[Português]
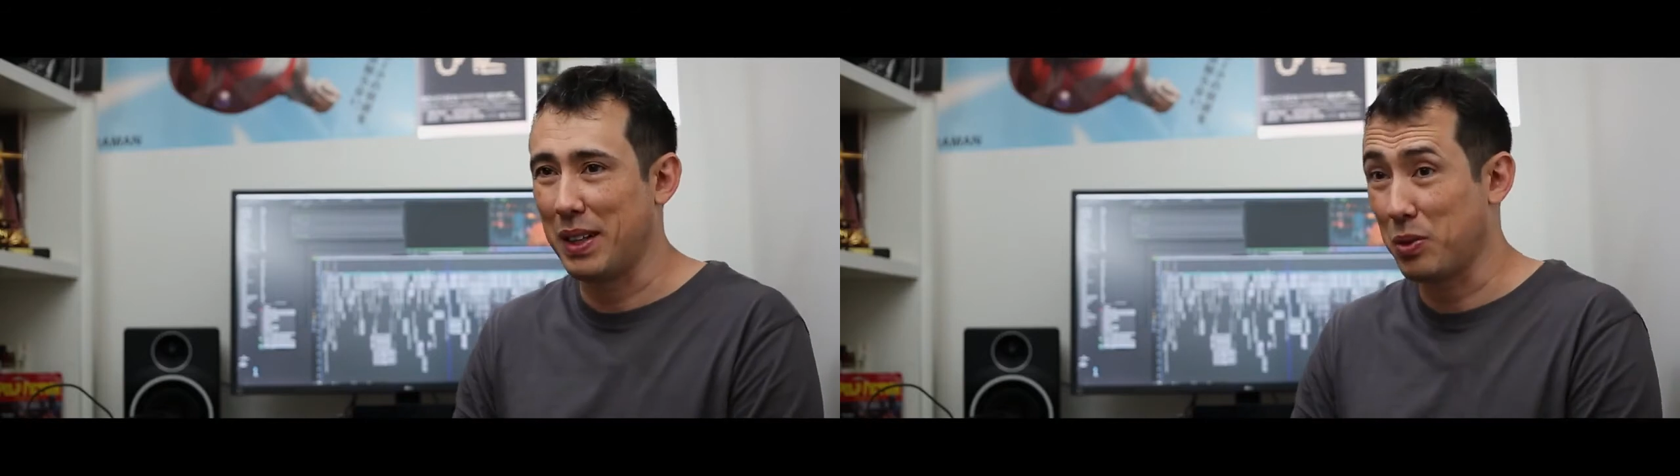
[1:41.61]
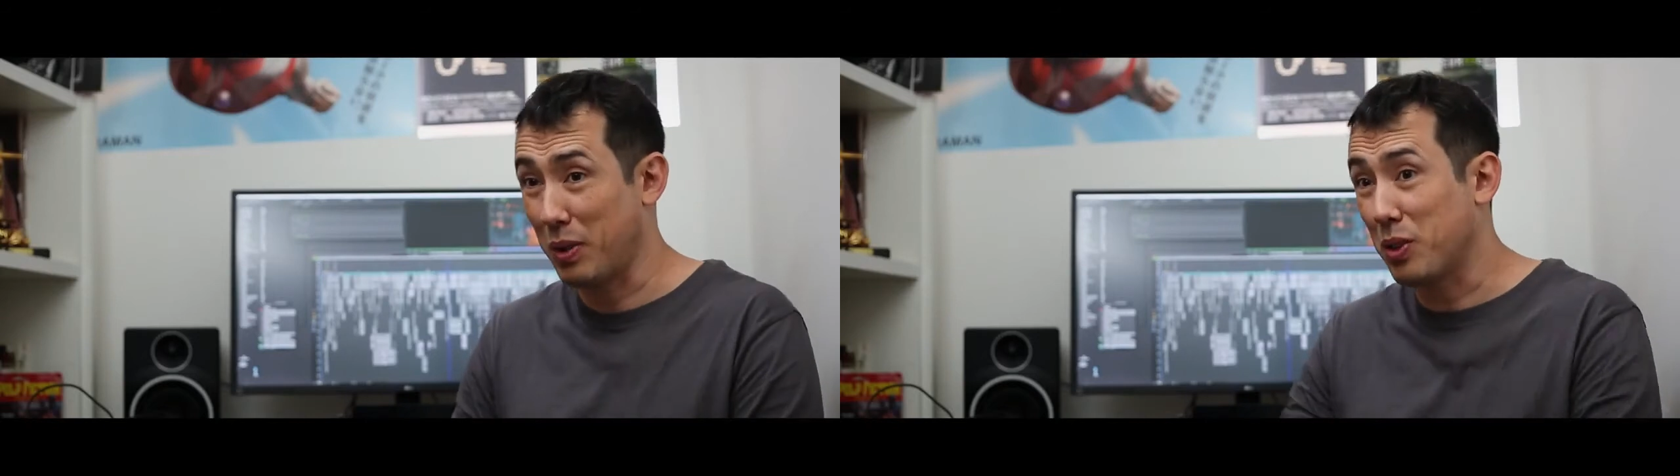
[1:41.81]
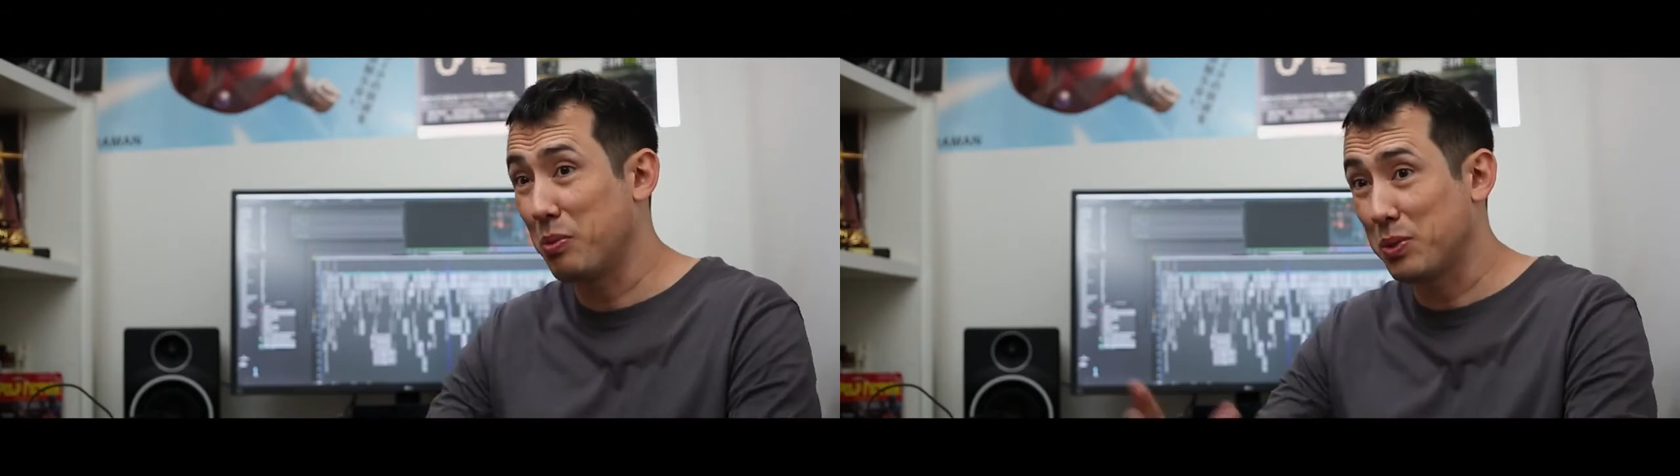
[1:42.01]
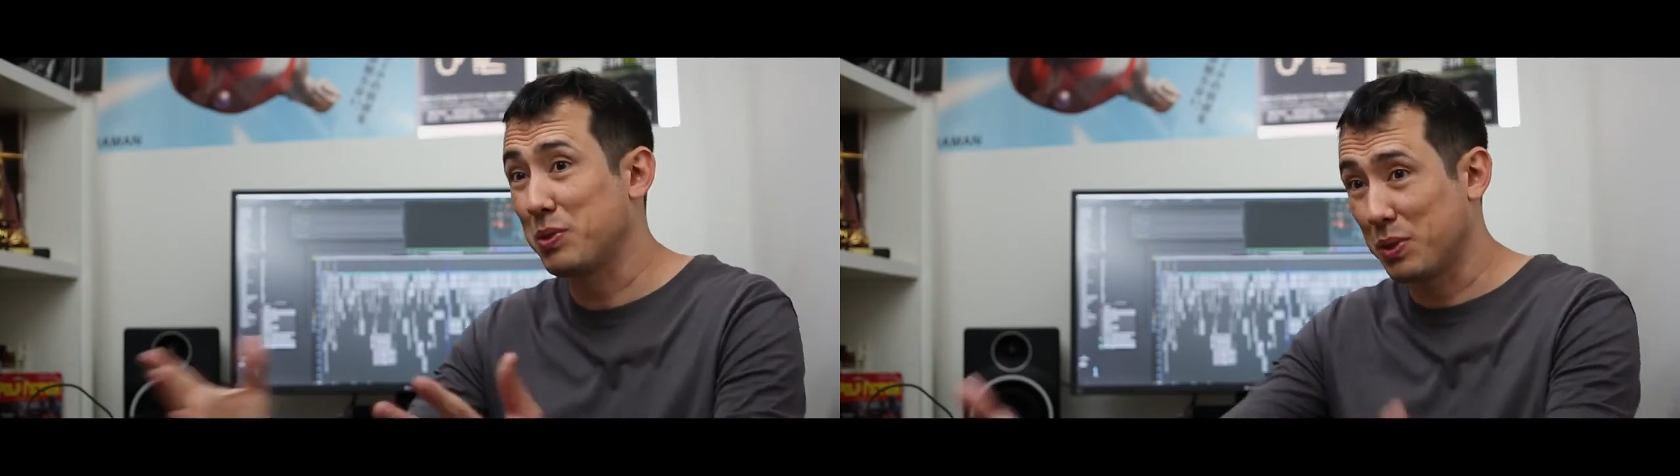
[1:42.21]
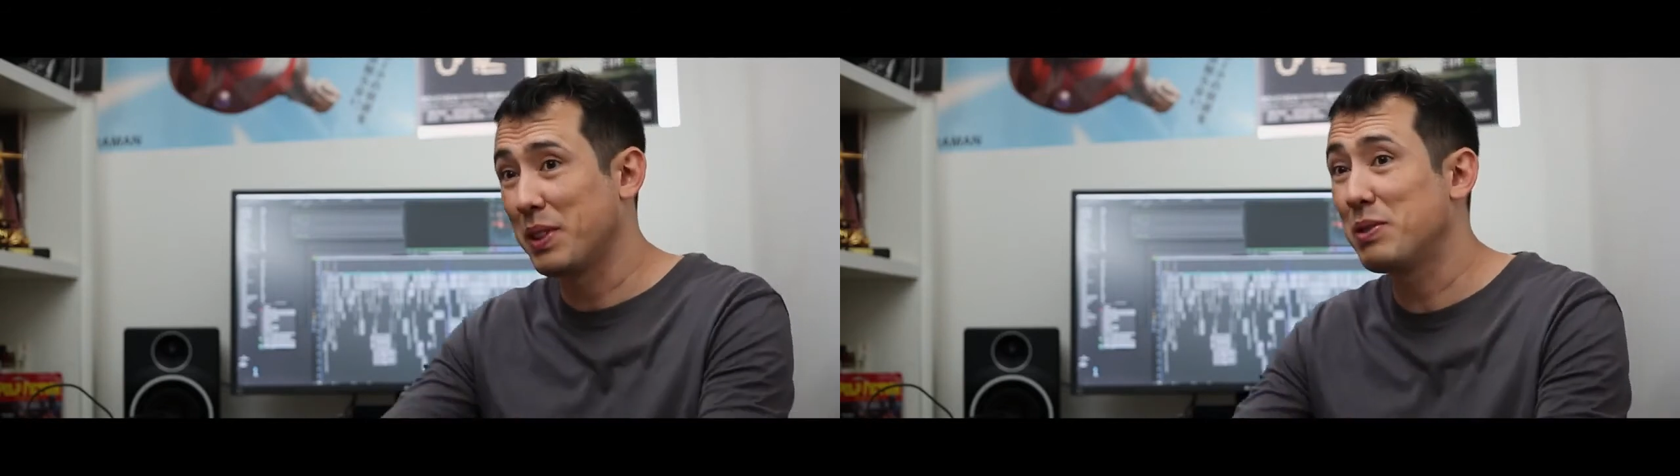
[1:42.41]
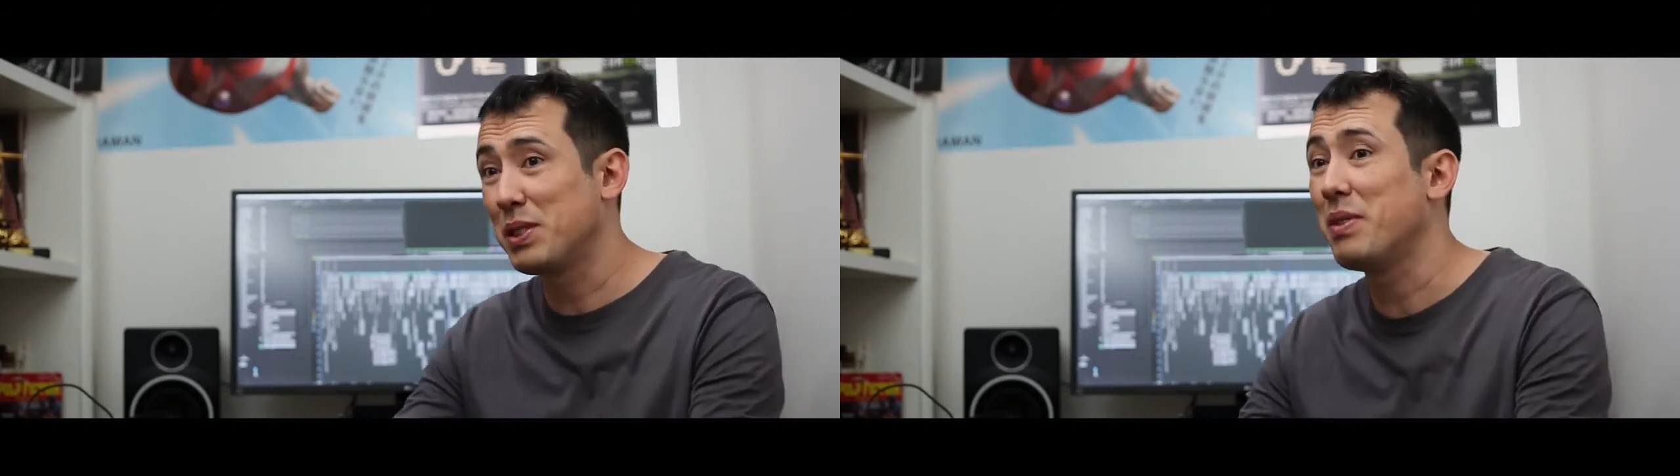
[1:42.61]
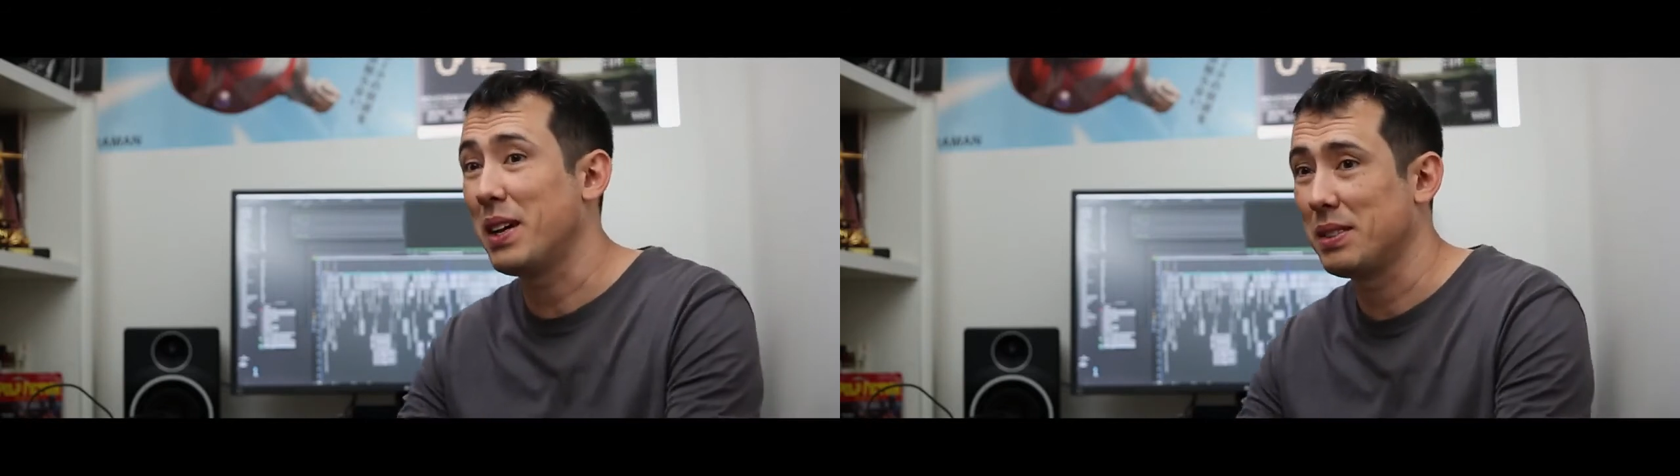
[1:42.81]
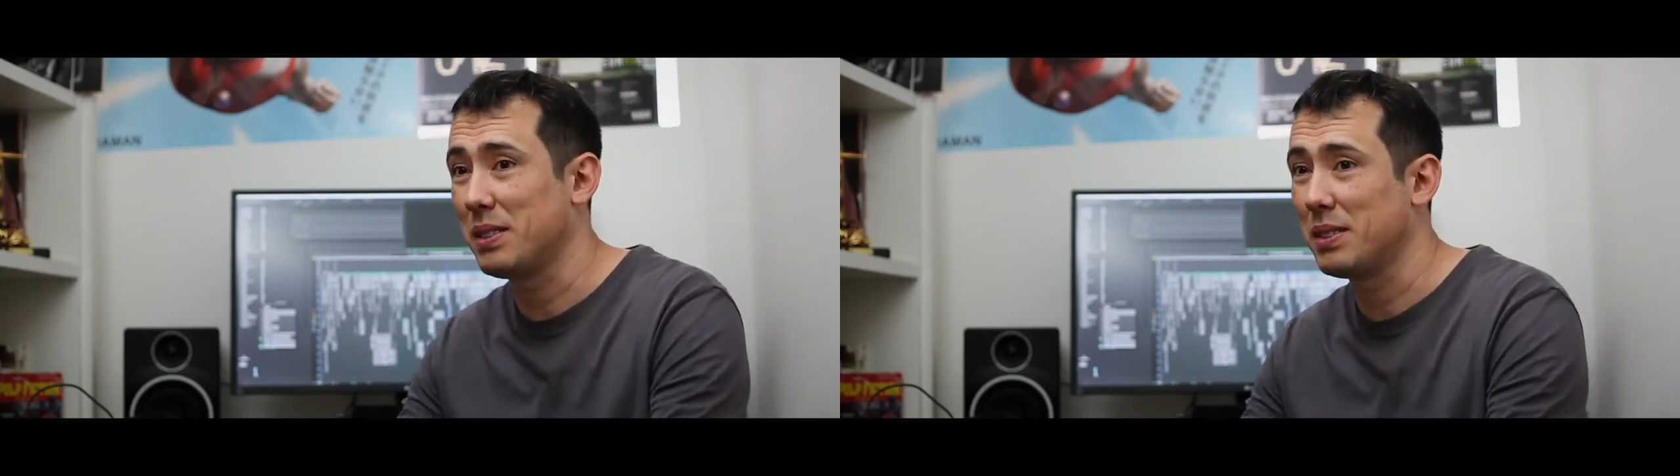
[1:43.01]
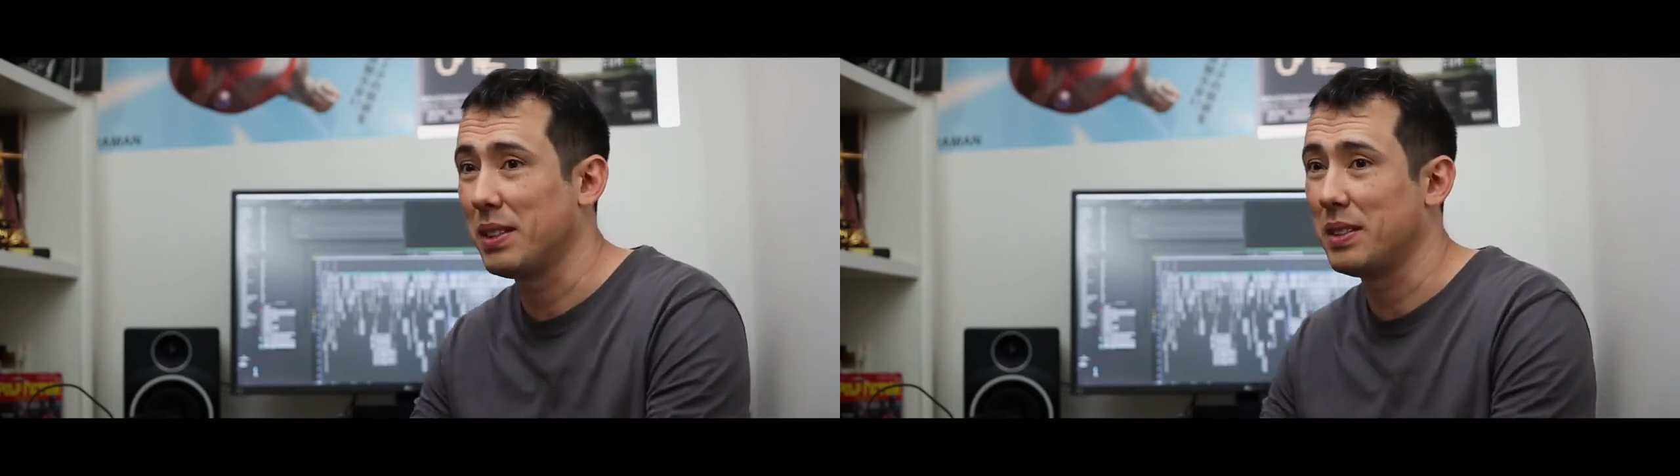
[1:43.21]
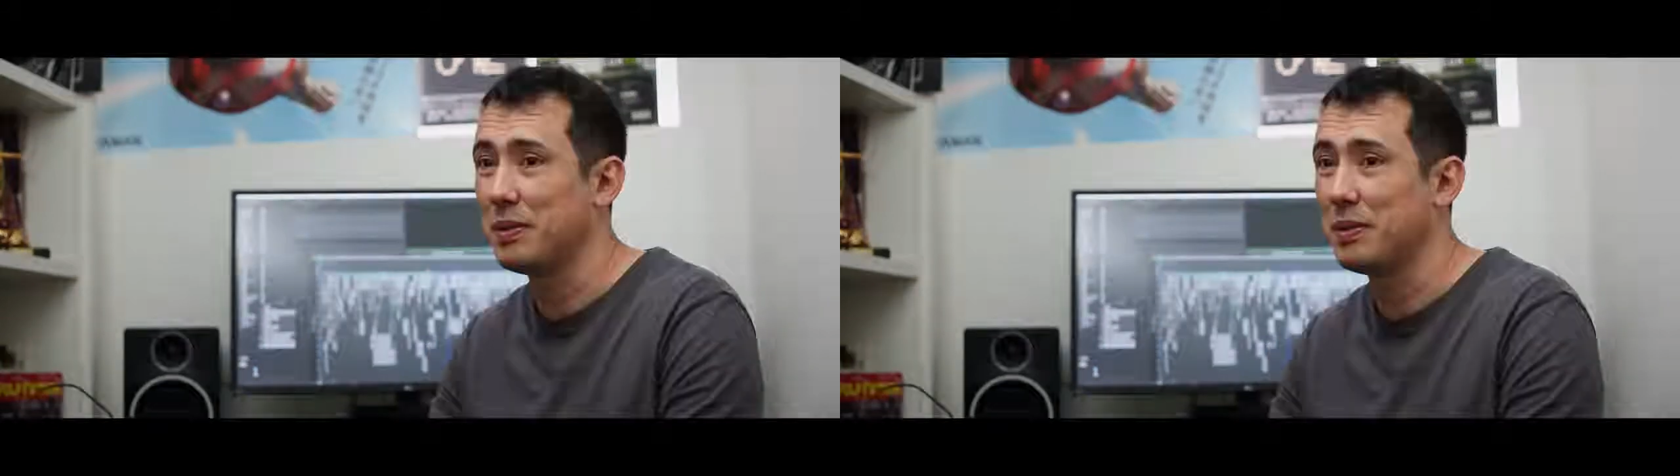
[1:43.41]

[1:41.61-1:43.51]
Atuar como se o senhor não tivesse em cena.